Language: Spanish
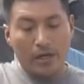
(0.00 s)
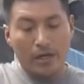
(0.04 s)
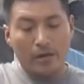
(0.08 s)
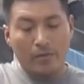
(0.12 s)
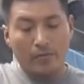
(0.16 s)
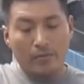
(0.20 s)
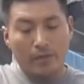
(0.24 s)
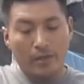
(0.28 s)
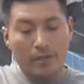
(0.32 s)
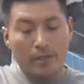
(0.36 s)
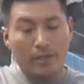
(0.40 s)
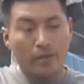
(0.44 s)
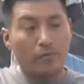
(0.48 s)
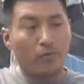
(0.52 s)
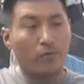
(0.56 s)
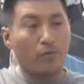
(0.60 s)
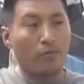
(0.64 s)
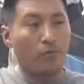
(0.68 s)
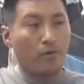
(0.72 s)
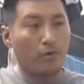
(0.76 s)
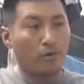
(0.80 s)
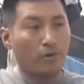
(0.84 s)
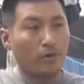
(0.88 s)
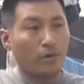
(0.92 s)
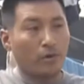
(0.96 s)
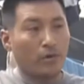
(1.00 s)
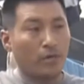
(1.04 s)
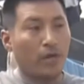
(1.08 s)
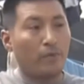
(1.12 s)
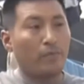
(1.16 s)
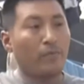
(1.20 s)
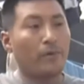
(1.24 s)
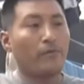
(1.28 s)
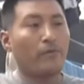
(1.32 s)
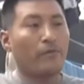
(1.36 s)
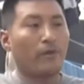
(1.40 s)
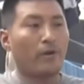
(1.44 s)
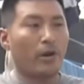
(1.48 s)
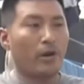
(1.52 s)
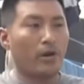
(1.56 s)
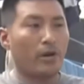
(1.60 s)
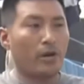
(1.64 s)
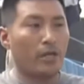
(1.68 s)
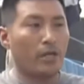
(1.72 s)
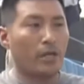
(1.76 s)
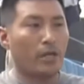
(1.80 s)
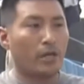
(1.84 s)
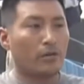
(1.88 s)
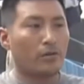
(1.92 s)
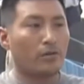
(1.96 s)
ha agarrado parte del pulmón y ha
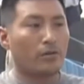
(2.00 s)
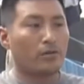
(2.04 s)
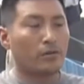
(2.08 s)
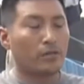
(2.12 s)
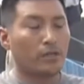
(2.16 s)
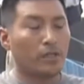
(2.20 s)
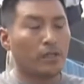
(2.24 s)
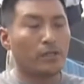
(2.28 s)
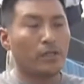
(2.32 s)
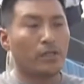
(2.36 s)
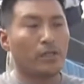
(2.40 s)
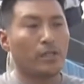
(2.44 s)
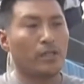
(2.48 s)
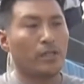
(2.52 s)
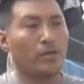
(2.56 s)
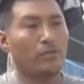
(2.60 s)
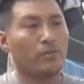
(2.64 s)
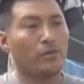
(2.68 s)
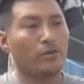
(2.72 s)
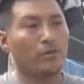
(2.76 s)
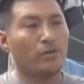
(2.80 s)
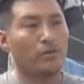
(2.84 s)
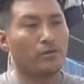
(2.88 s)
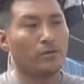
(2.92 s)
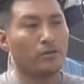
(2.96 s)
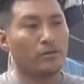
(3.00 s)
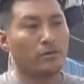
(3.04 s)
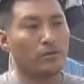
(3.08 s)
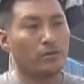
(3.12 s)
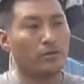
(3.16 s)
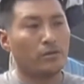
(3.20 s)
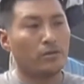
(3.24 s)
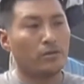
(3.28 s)
perforado el hígado, 6 centímetros.